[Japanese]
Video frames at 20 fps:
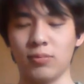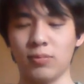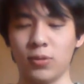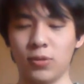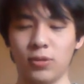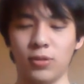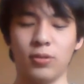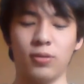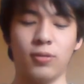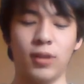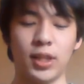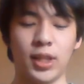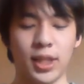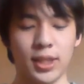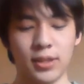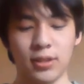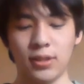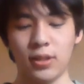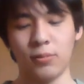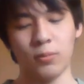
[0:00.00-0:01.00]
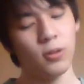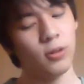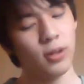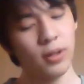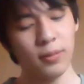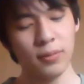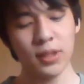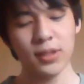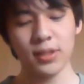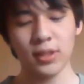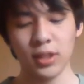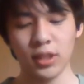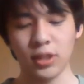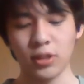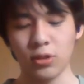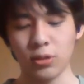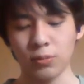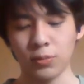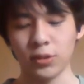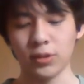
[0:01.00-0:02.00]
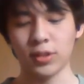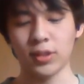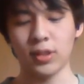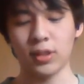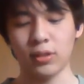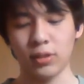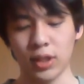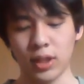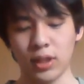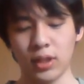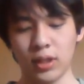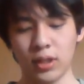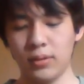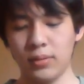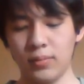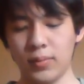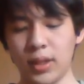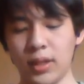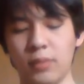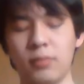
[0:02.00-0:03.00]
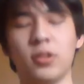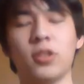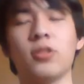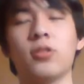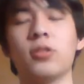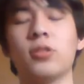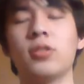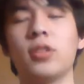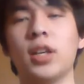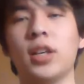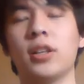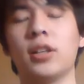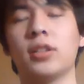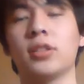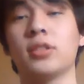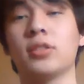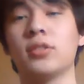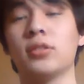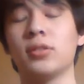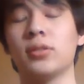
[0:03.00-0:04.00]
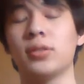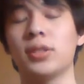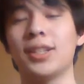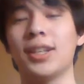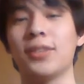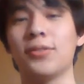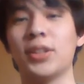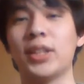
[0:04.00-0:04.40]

もう渡すでも俺は別にいいと思うんですけどね。まあでも京都大学さん